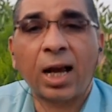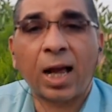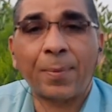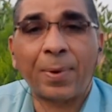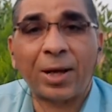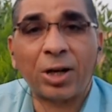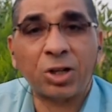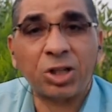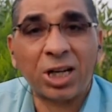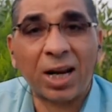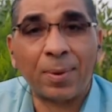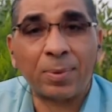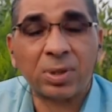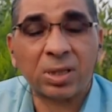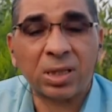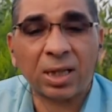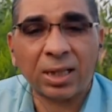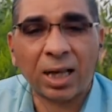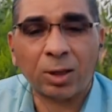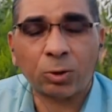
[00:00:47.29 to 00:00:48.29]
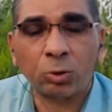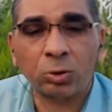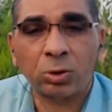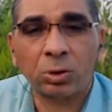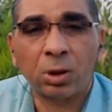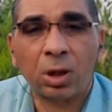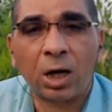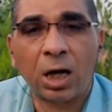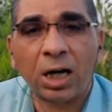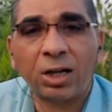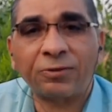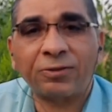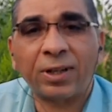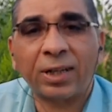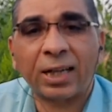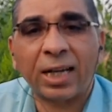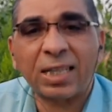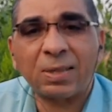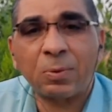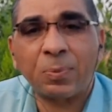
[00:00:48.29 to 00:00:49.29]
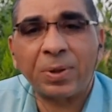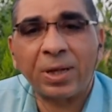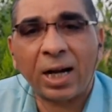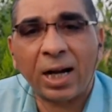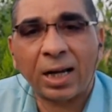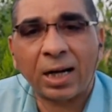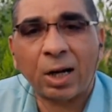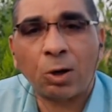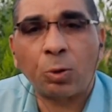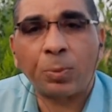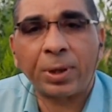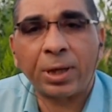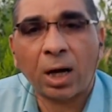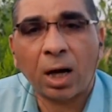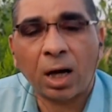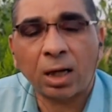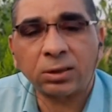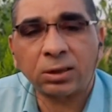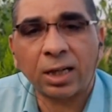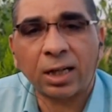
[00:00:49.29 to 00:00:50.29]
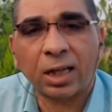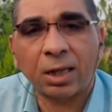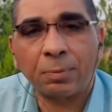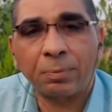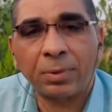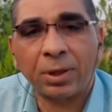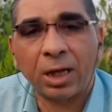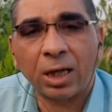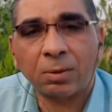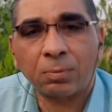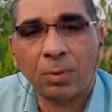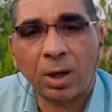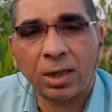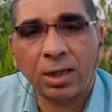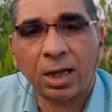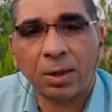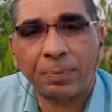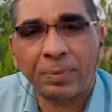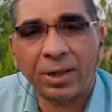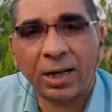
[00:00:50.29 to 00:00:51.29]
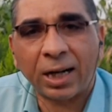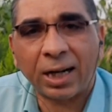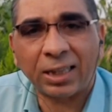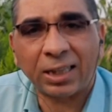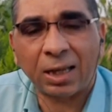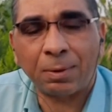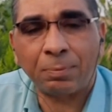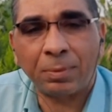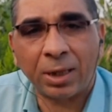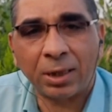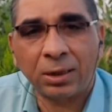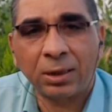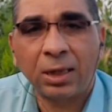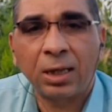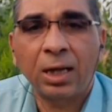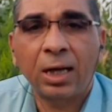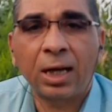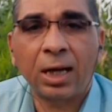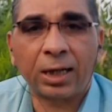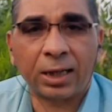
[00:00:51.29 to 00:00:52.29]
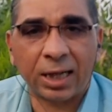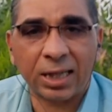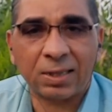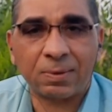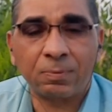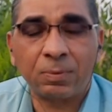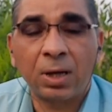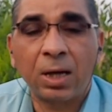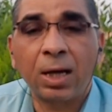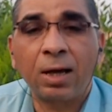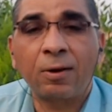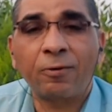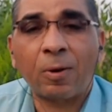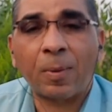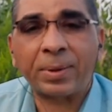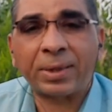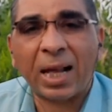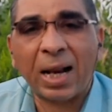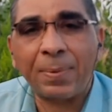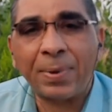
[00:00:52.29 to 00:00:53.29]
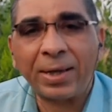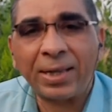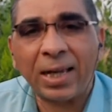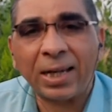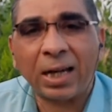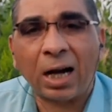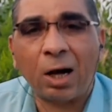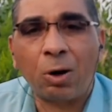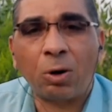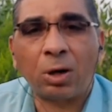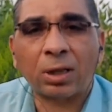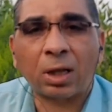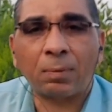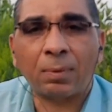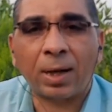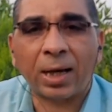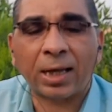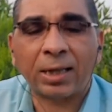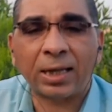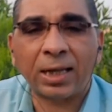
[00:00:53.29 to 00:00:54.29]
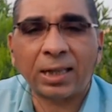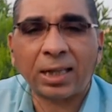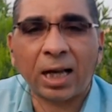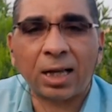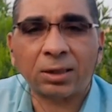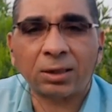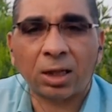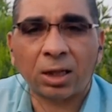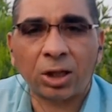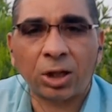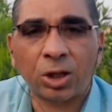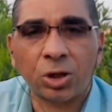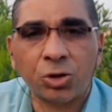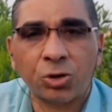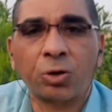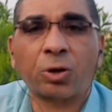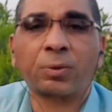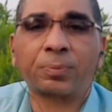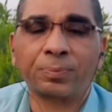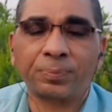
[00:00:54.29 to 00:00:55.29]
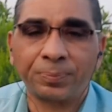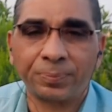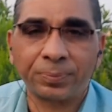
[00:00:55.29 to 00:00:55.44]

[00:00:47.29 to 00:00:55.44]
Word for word: كمان الشمس ساطعة طول النهار فالجسم بيعرق وبيخرج كمية مية كبيرة جدا من الجسم فبالتالي بيحتاج يعوض المية ديت عن طريق الشرب